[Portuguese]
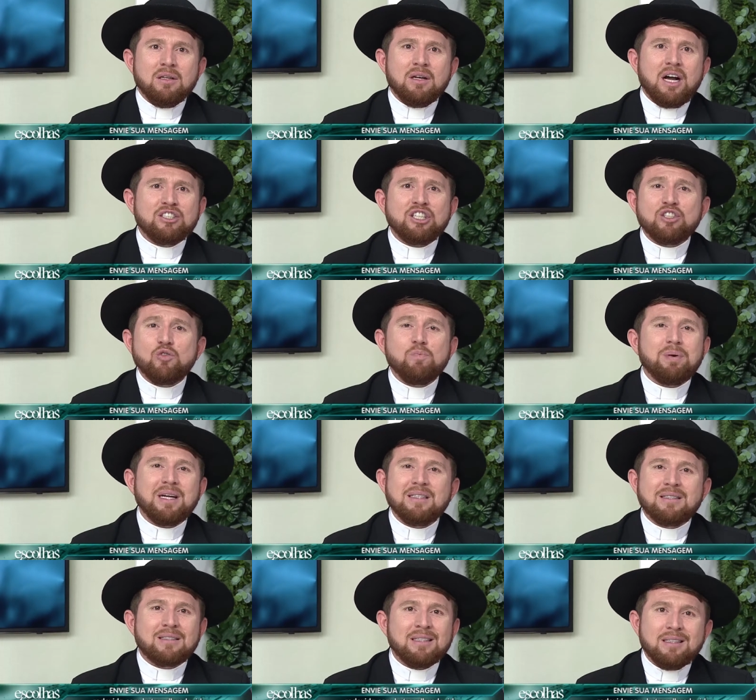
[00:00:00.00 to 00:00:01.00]
A gente não
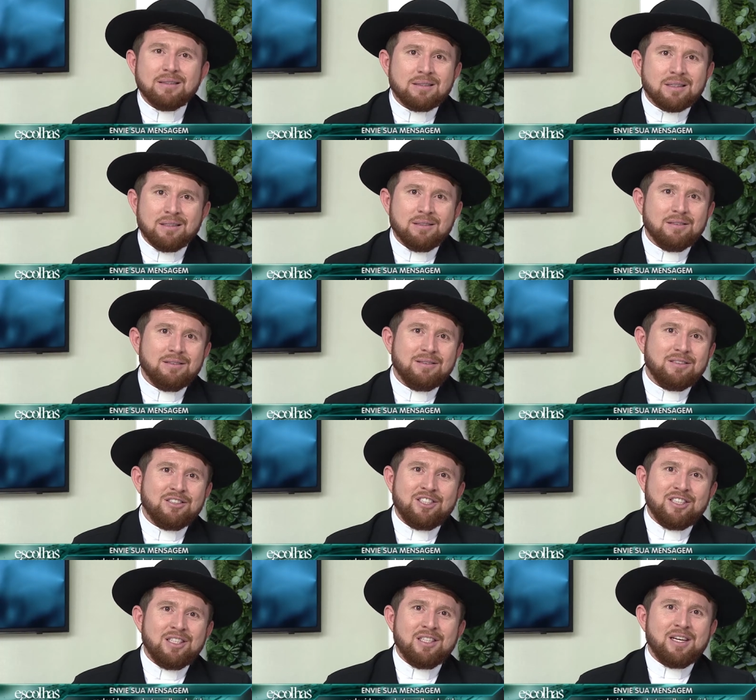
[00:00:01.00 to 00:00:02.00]
precisa
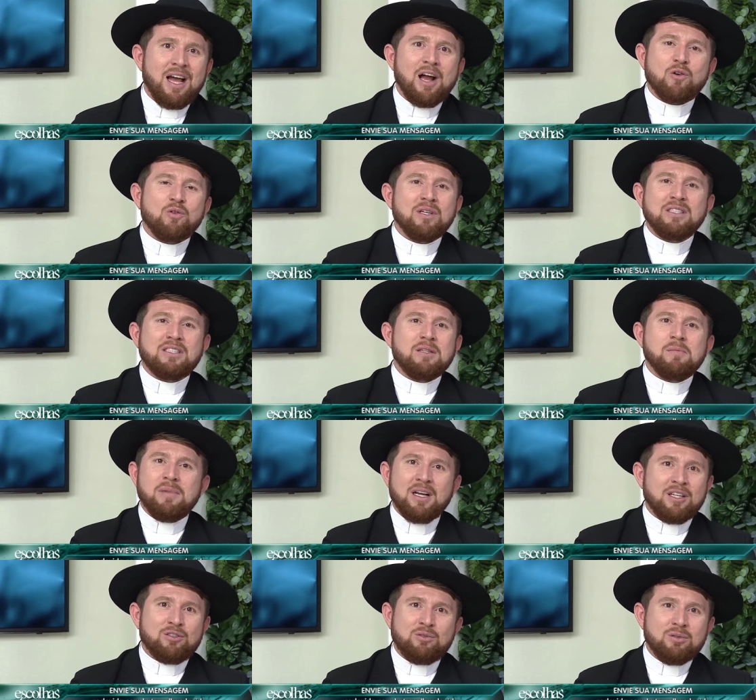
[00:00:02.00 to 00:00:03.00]
de
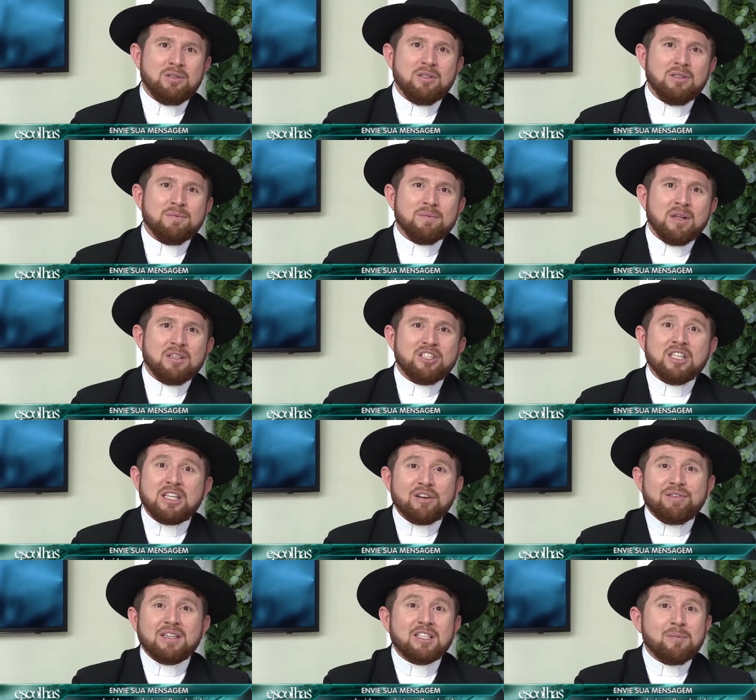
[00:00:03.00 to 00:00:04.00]
reconhecimento. A gente
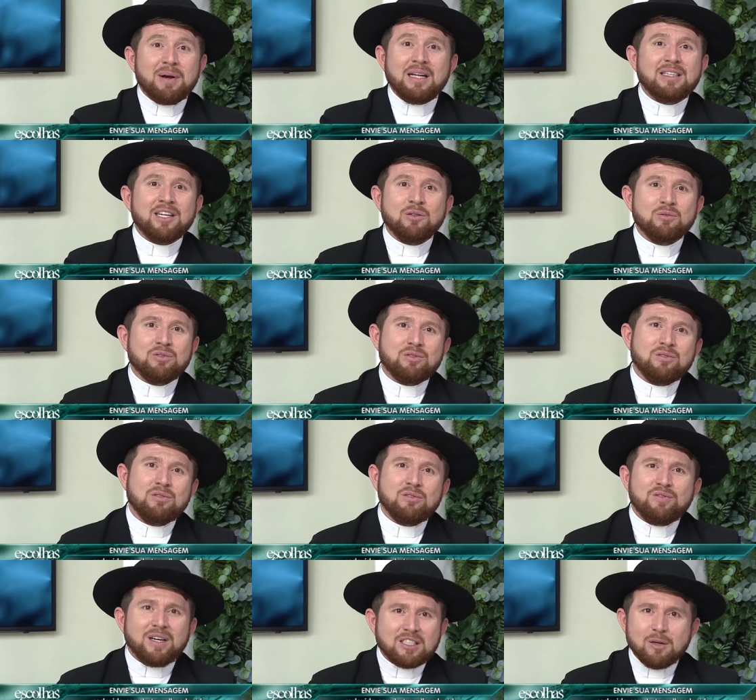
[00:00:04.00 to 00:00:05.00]
tem que fazer para Deus.
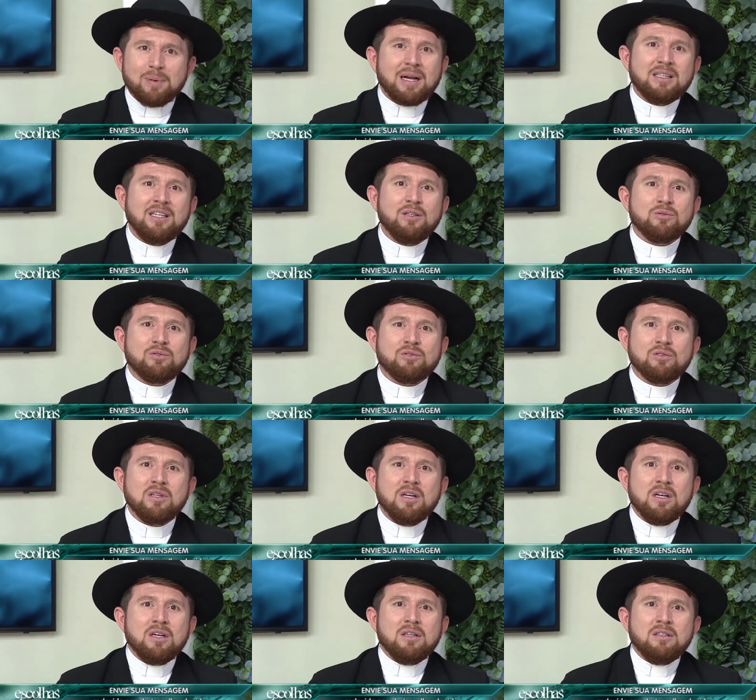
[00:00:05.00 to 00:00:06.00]
Faça para Deus.
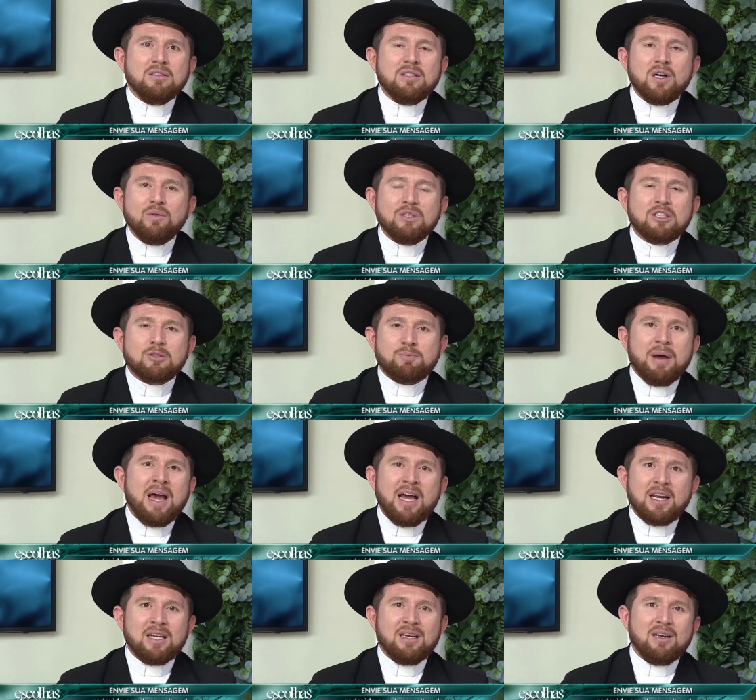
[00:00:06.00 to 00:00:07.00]
Não
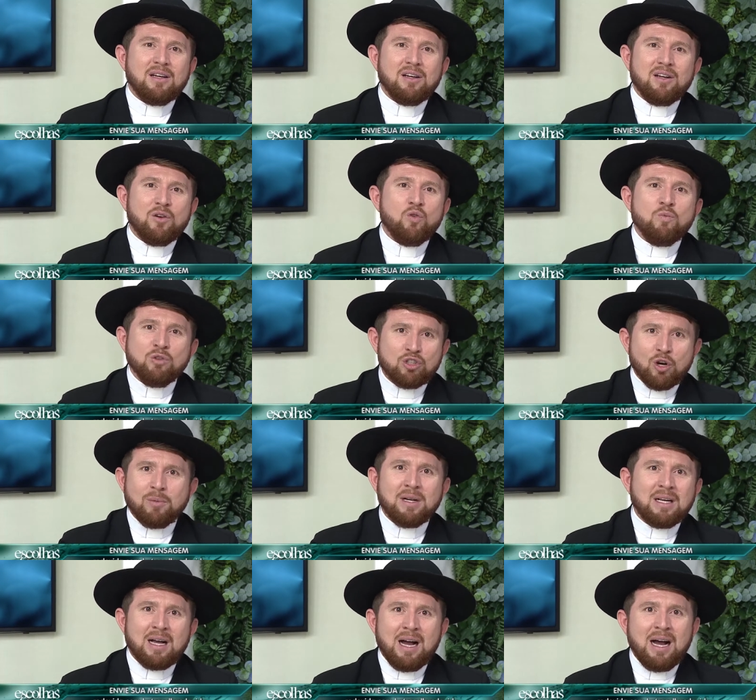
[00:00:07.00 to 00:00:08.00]
espere o muito
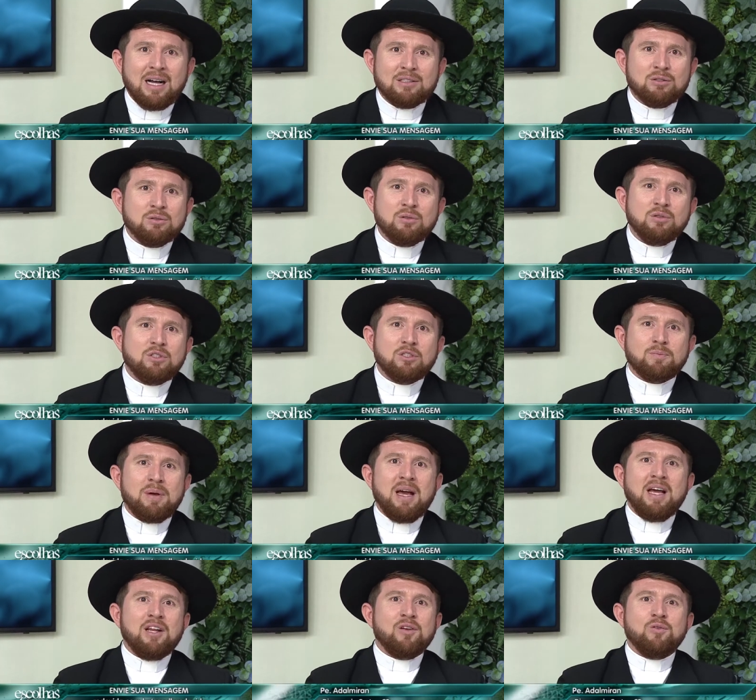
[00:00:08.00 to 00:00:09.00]
obrigado, não
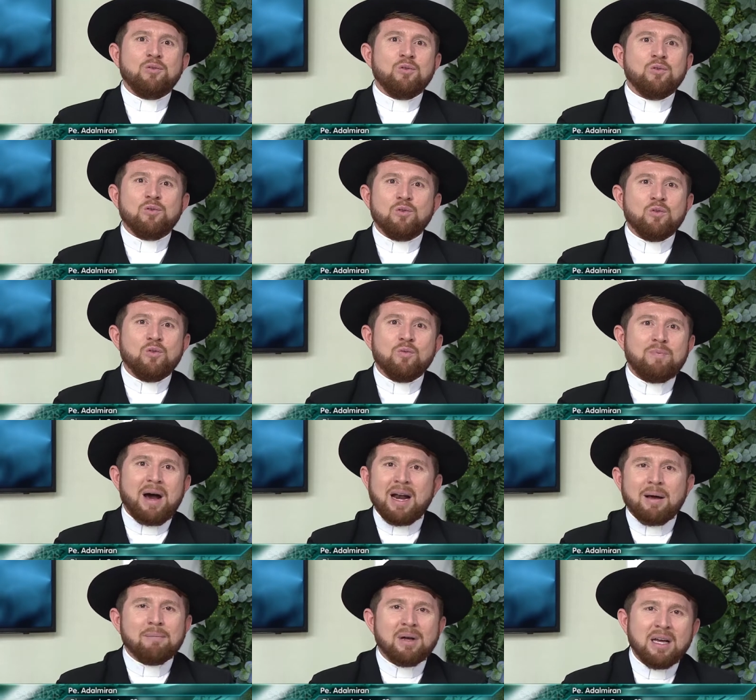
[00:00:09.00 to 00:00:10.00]
espere o, o
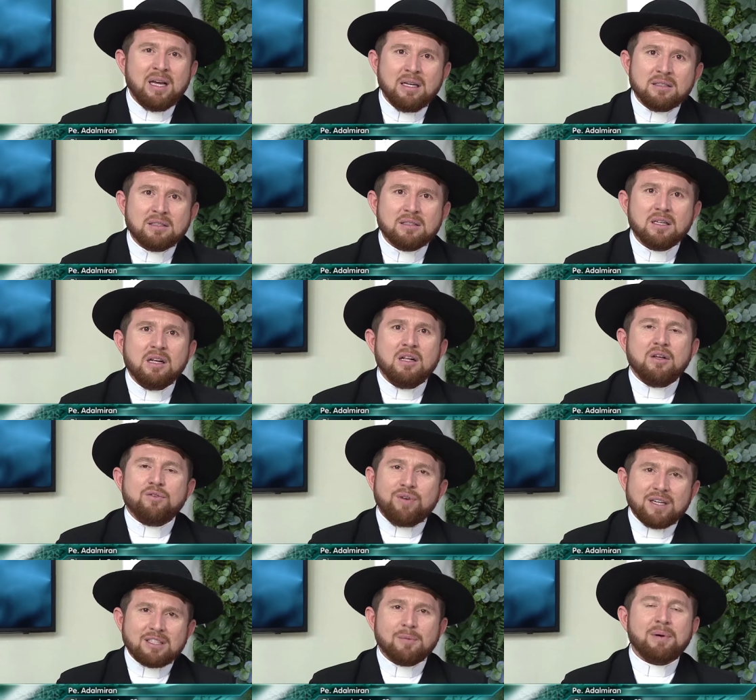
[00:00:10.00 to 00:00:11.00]
parabéns.
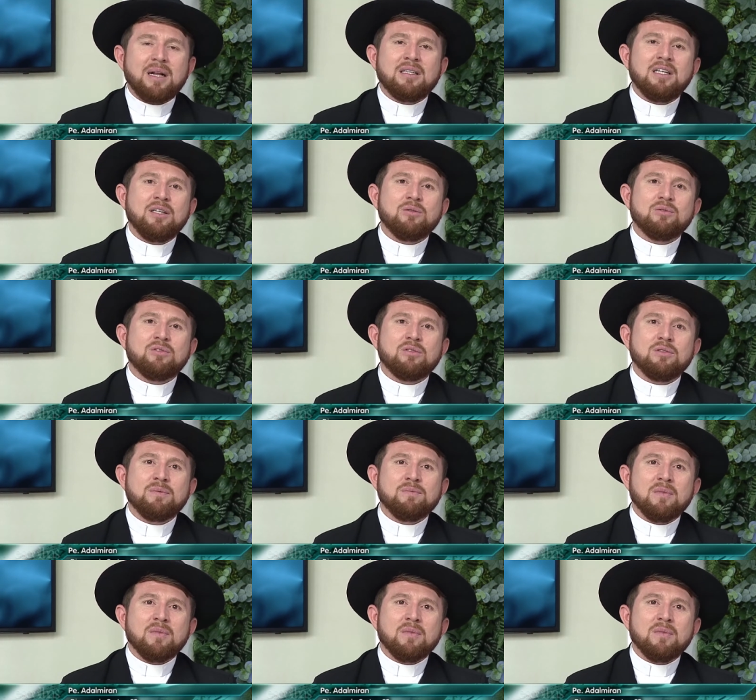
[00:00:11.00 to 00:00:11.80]
Faça para Deus.